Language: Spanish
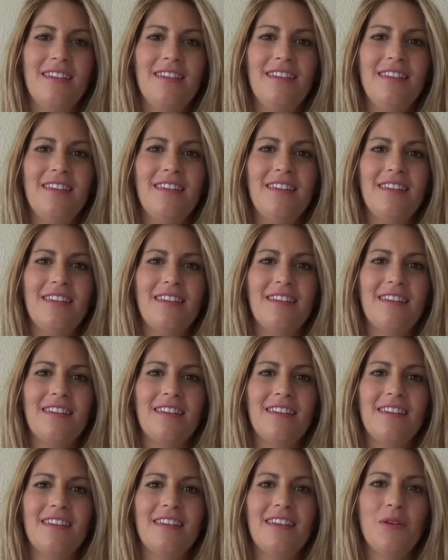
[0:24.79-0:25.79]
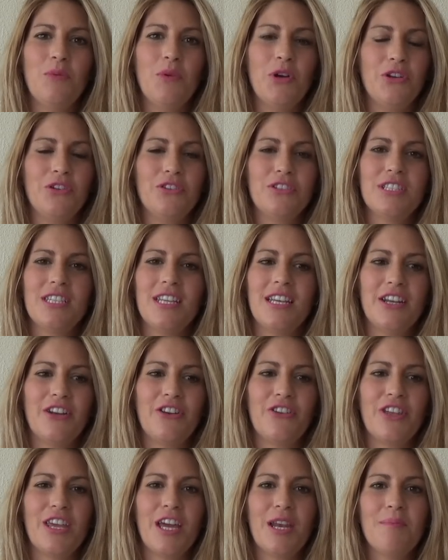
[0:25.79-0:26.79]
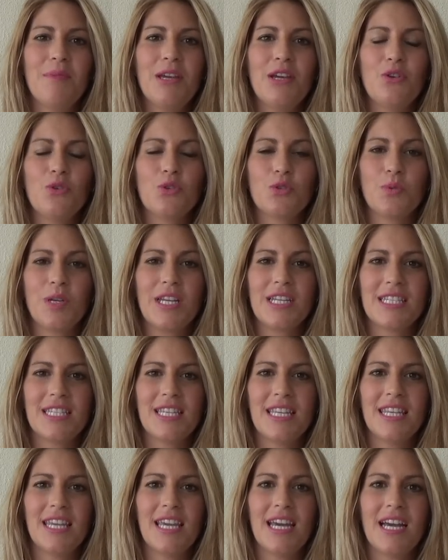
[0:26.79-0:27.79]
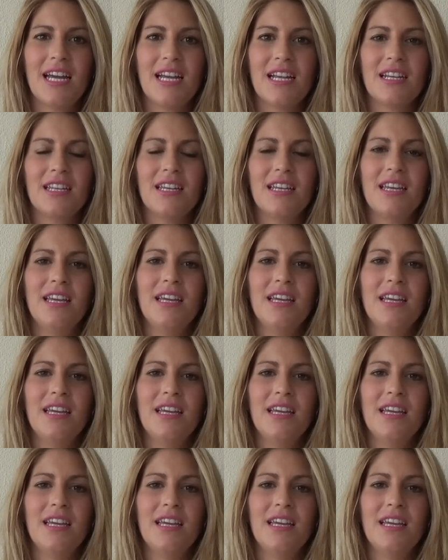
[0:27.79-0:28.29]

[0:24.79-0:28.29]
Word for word: Y, bueno, sin enrollarme, os voy a enseñar